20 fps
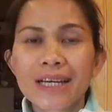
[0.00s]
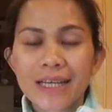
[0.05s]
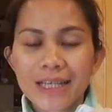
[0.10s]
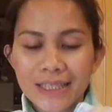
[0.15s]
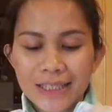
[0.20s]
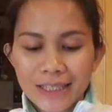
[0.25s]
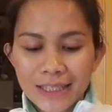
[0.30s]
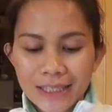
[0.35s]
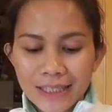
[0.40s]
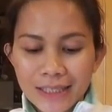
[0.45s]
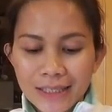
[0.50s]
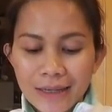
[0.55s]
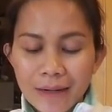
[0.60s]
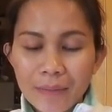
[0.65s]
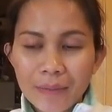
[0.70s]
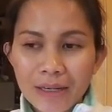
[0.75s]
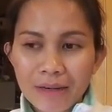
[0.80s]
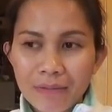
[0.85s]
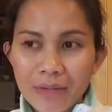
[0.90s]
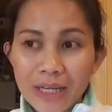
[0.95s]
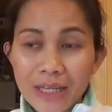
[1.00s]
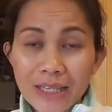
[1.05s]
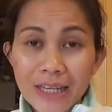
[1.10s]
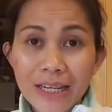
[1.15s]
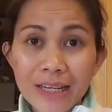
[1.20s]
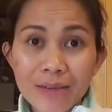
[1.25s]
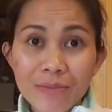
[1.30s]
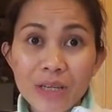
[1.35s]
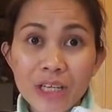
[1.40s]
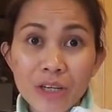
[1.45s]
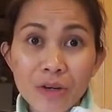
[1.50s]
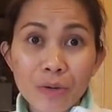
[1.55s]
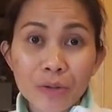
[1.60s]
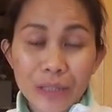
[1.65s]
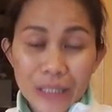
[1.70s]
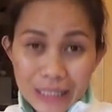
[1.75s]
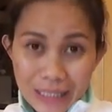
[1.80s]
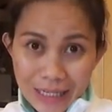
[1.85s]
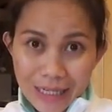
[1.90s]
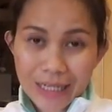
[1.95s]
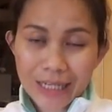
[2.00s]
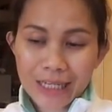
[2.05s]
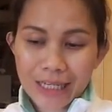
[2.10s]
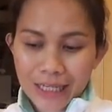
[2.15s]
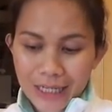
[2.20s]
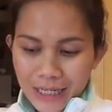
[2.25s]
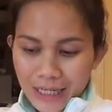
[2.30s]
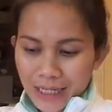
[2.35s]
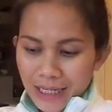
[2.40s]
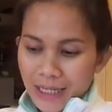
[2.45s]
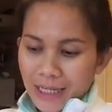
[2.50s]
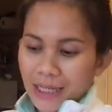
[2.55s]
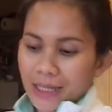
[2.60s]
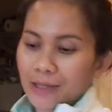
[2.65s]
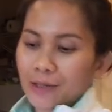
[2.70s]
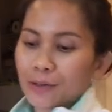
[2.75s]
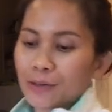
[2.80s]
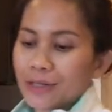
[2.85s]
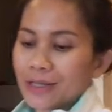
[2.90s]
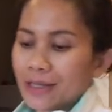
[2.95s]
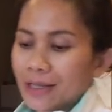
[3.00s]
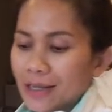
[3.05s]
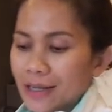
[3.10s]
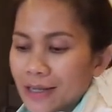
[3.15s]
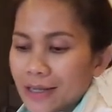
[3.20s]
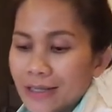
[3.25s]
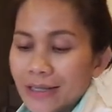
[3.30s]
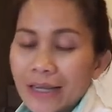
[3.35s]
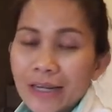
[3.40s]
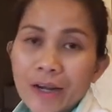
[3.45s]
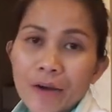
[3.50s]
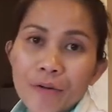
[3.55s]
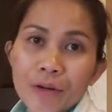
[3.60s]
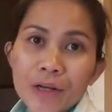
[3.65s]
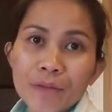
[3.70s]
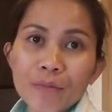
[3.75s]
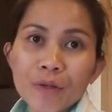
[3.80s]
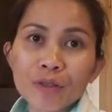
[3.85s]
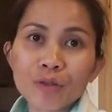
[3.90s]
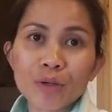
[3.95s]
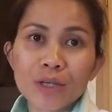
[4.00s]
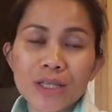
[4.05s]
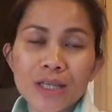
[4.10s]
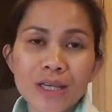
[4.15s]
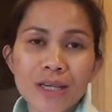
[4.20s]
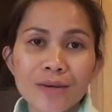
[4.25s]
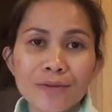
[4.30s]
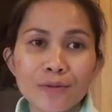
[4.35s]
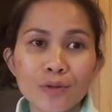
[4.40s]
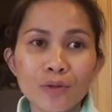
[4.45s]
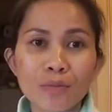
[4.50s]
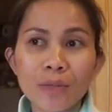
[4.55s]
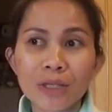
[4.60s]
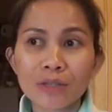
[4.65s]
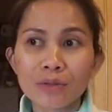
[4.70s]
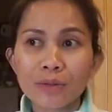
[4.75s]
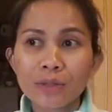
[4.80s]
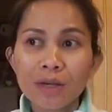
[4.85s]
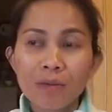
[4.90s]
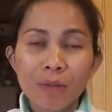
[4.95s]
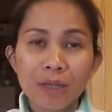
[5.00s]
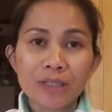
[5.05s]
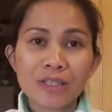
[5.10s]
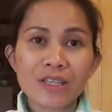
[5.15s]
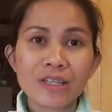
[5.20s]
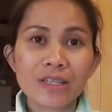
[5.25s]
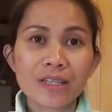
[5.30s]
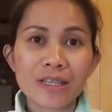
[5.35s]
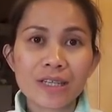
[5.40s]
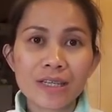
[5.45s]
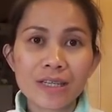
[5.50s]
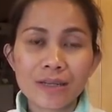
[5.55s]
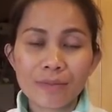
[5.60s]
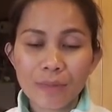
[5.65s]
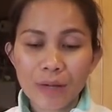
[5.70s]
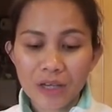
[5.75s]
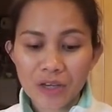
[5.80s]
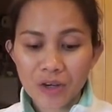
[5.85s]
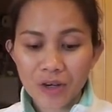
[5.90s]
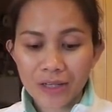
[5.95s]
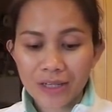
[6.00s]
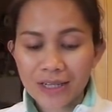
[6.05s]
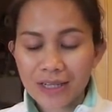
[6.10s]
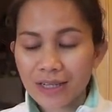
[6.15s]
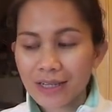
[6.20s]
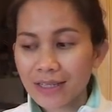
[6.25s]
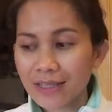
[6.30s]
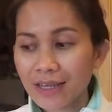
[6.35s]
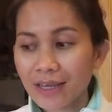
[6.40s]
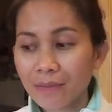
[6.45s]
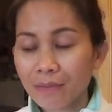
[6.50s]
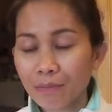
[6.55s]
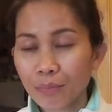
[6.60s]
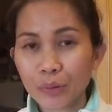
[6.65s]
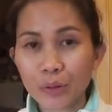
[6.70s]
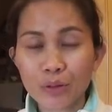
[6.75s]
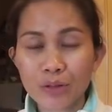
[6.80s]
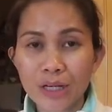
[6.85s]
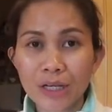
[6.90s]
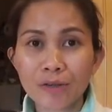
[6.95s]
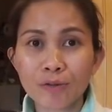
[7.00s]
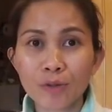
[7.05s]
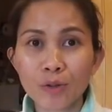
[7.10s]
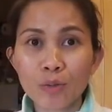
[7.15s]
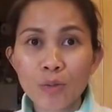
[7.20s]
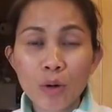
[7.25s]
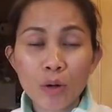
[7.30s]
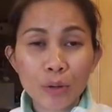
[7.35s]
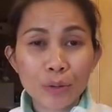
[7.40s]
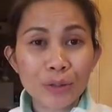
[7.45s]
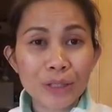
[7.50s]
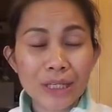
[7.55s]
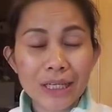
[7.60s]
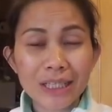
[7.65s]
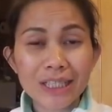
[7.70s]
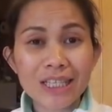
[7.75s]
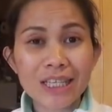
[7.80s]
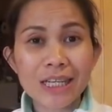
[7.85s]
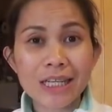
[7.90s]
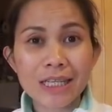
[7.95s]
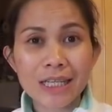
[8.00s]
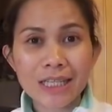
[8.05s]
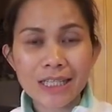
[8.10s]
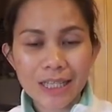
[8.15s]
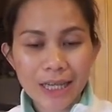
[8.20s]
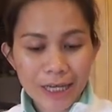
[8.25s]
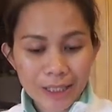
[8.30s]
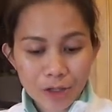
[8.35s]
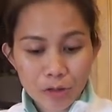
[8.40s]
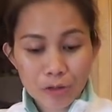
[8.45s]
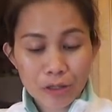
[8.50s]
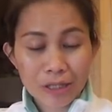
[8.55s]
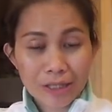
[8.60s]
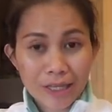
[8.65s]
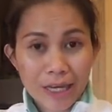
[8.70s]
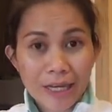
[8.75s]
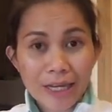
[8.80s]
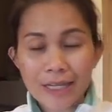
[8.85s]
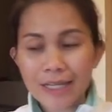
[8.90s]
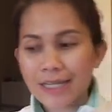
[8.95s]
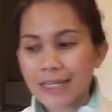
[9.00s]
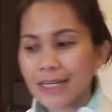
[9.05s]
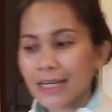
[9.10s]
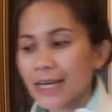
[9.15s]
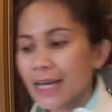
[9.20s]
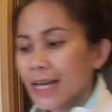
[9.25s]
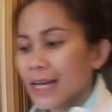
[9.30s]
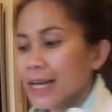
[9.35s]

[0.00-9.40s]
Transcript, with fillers: Uh, apa namanya? Saya lagi bikin roti tadi kan ya. Terus uh, saya nawarin mertua saya untuk bantu dia mulching di backyard. Jadi saya putuskan untuk bawa rotinya ke sini saja terus selesaiin di sini.